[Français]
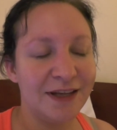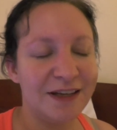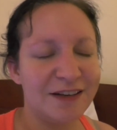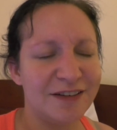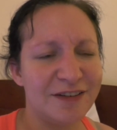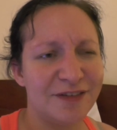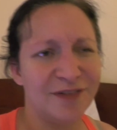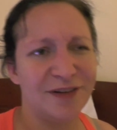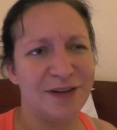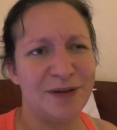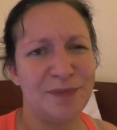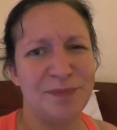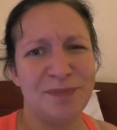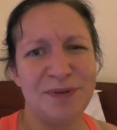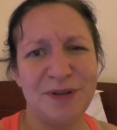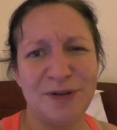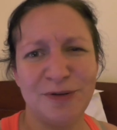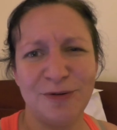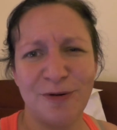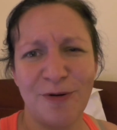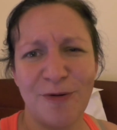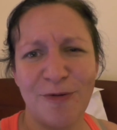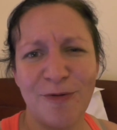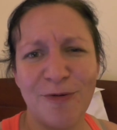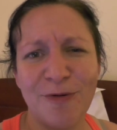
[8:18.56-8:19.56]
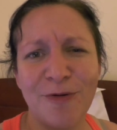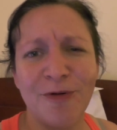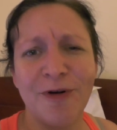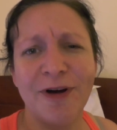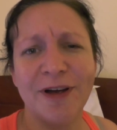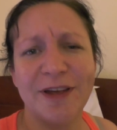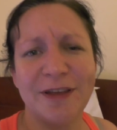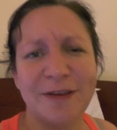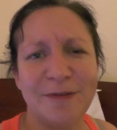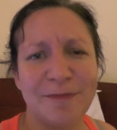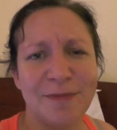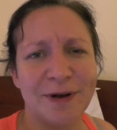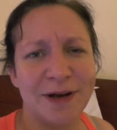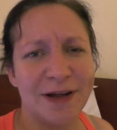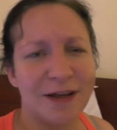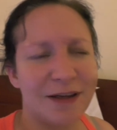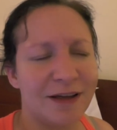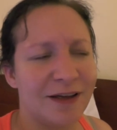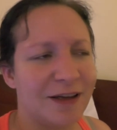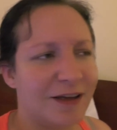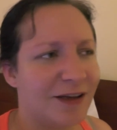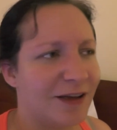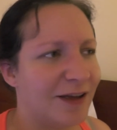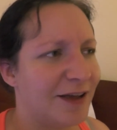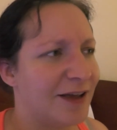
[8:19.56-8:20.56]
J'avais des piqûres horribles,
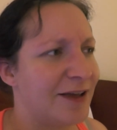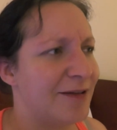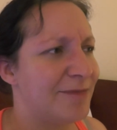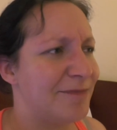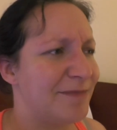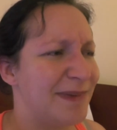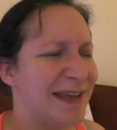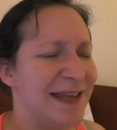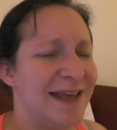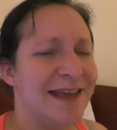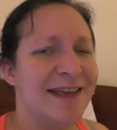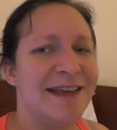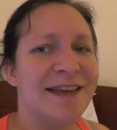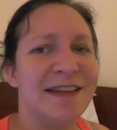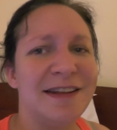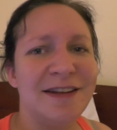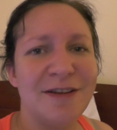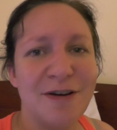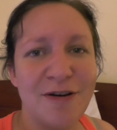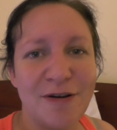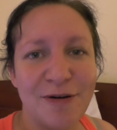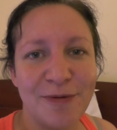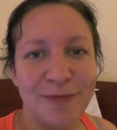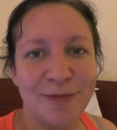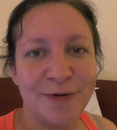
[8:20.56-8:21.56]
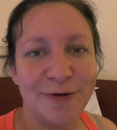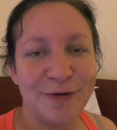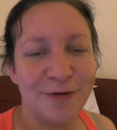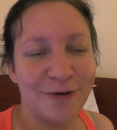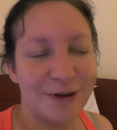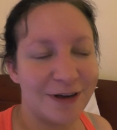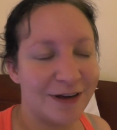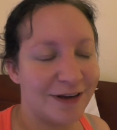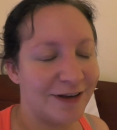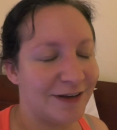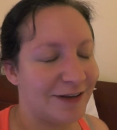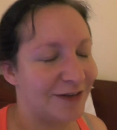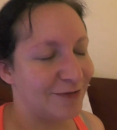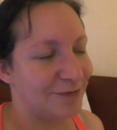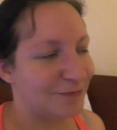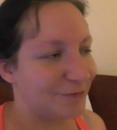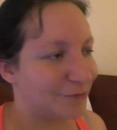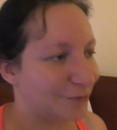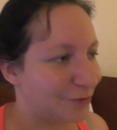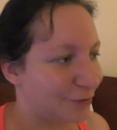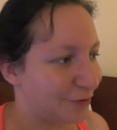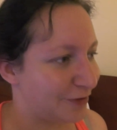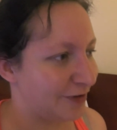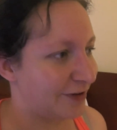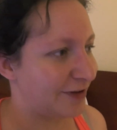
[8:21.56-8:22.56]
mais énormes quoi, qui me
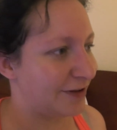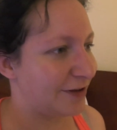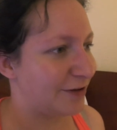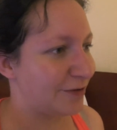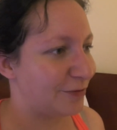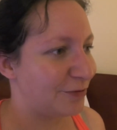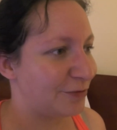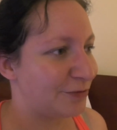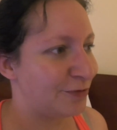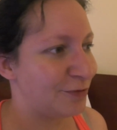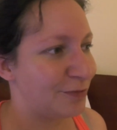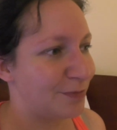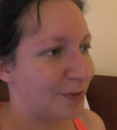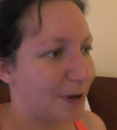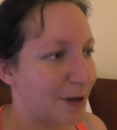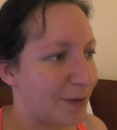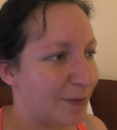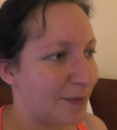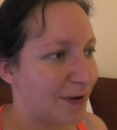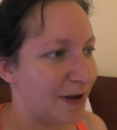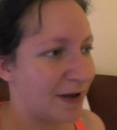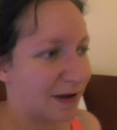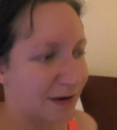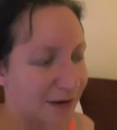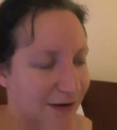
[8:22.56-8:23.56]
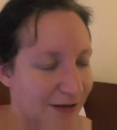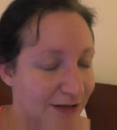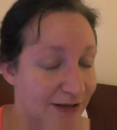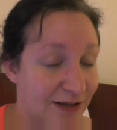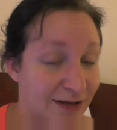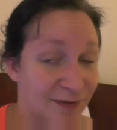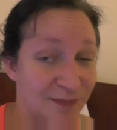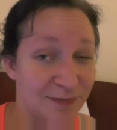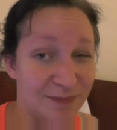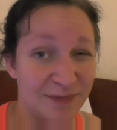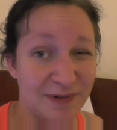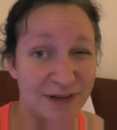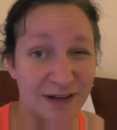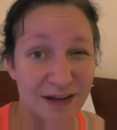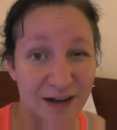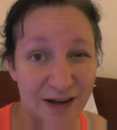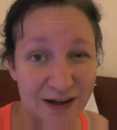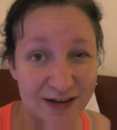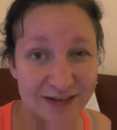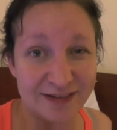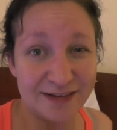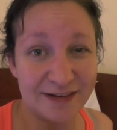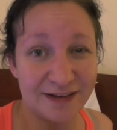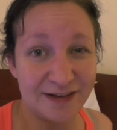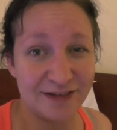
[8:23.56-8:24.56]
faisaient super mal et qui me
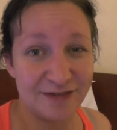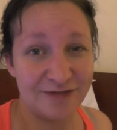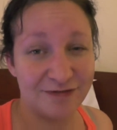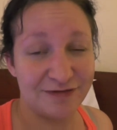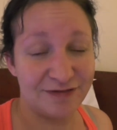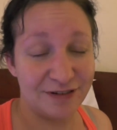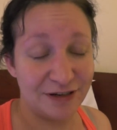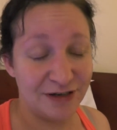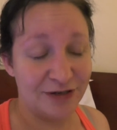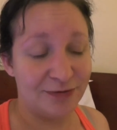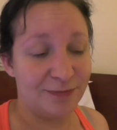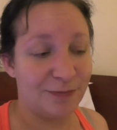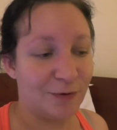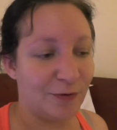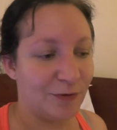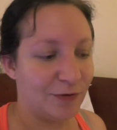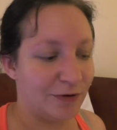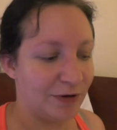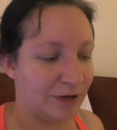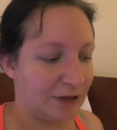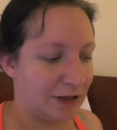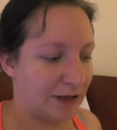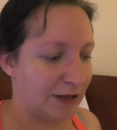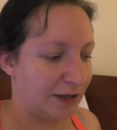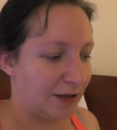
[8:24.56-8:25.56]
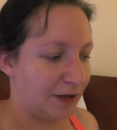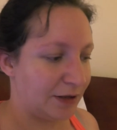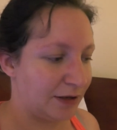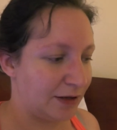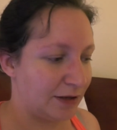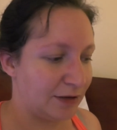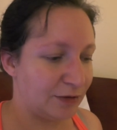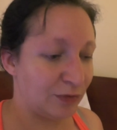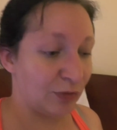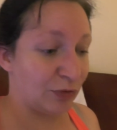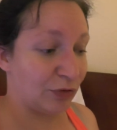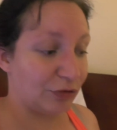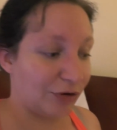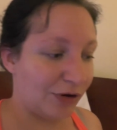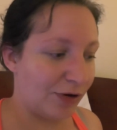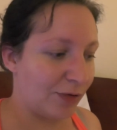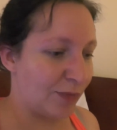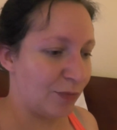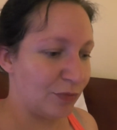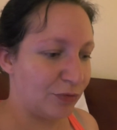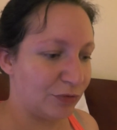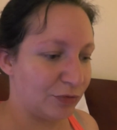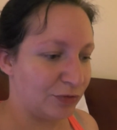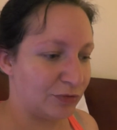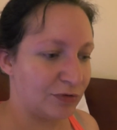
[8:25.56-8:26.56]
grattaient vachement. Donc j'avais
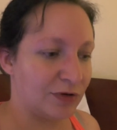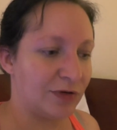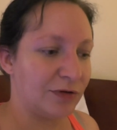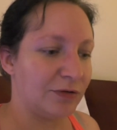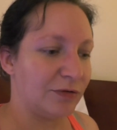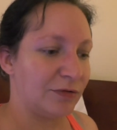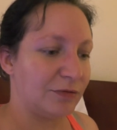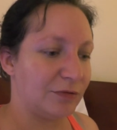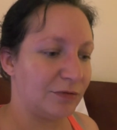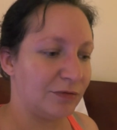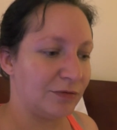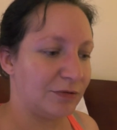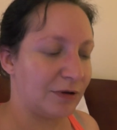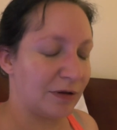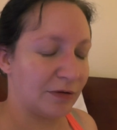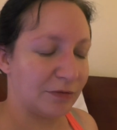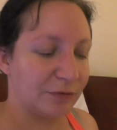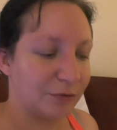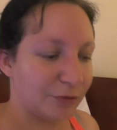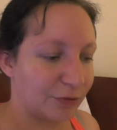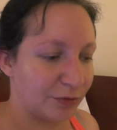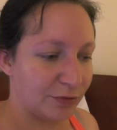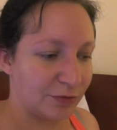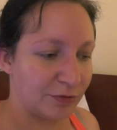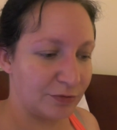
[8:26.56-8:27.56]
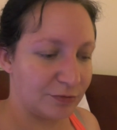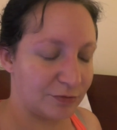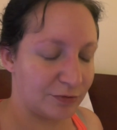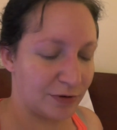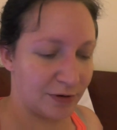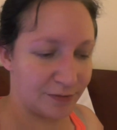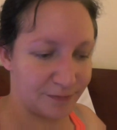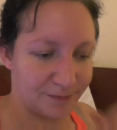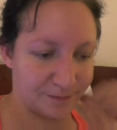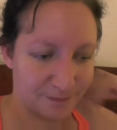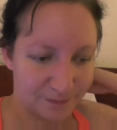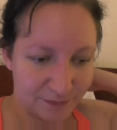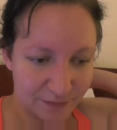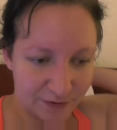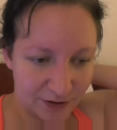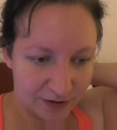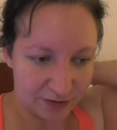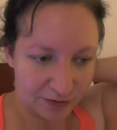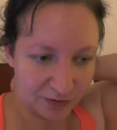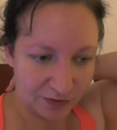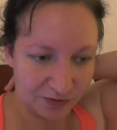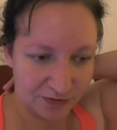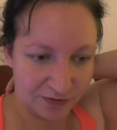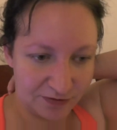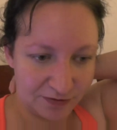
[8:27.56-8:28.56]
besoin d'un truc quoi, d'un
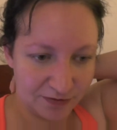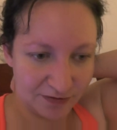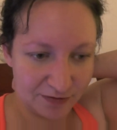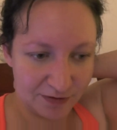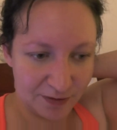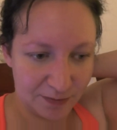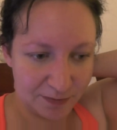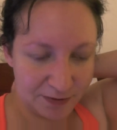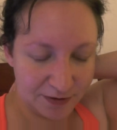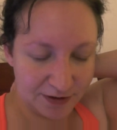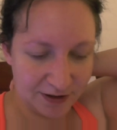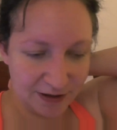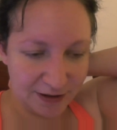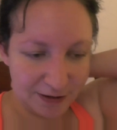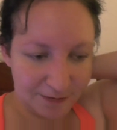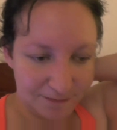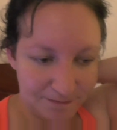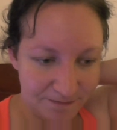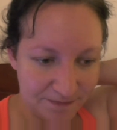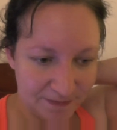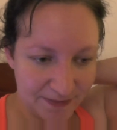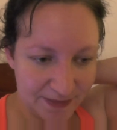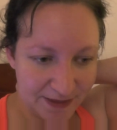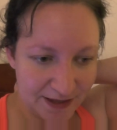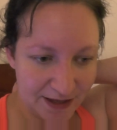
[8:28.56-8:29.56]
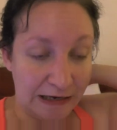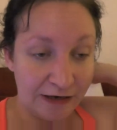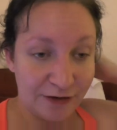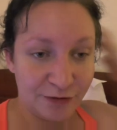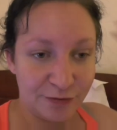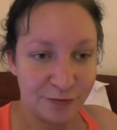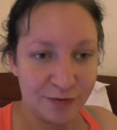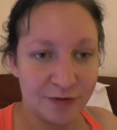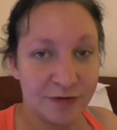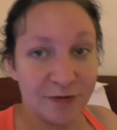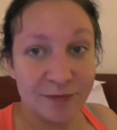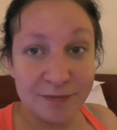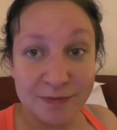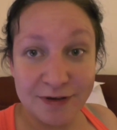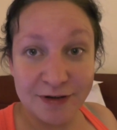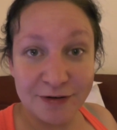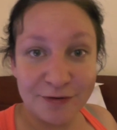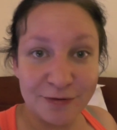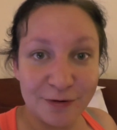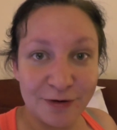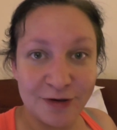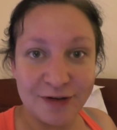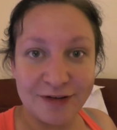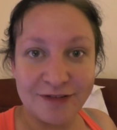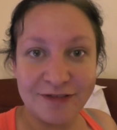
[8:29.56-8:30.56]
dentiste aminique. Et je suis tombée
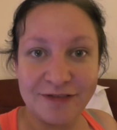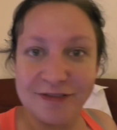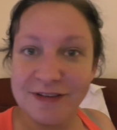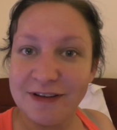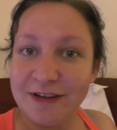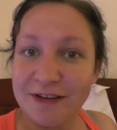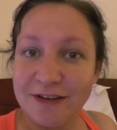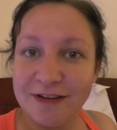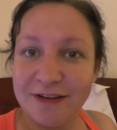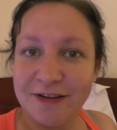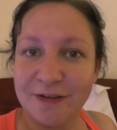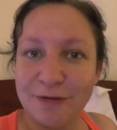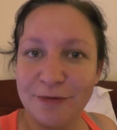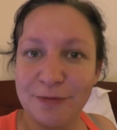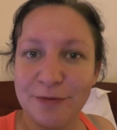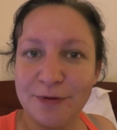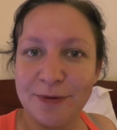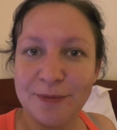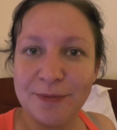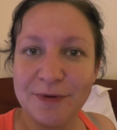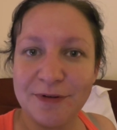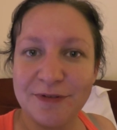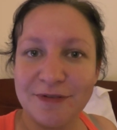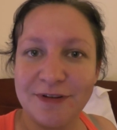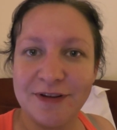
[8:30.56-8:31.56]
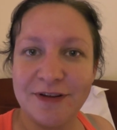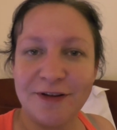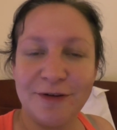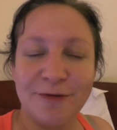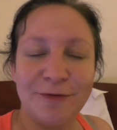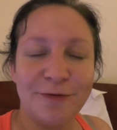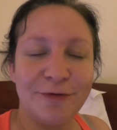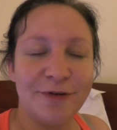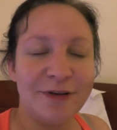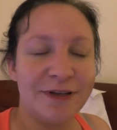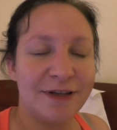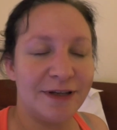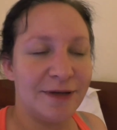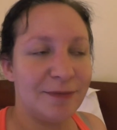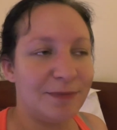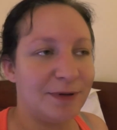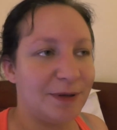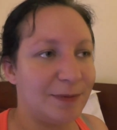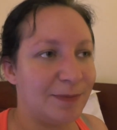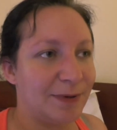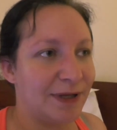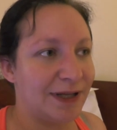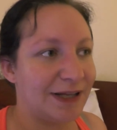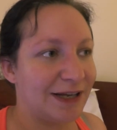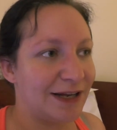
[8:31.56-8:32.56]
sur une fille qui suit mes vidéos et qui
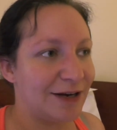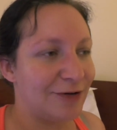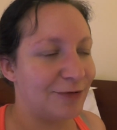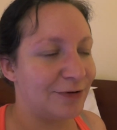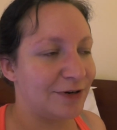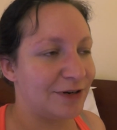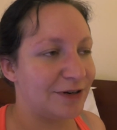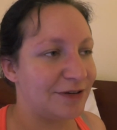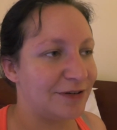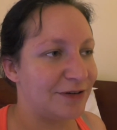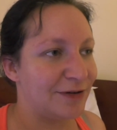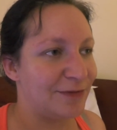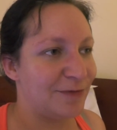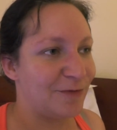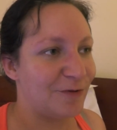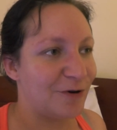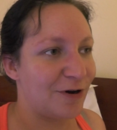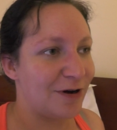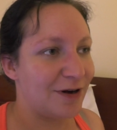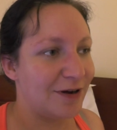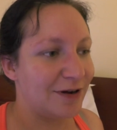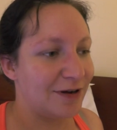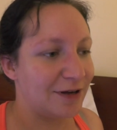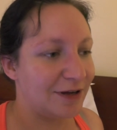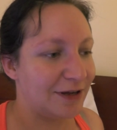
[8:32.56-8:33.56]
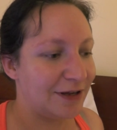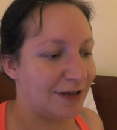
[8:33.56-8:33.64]
habite pas très loin de chez moi,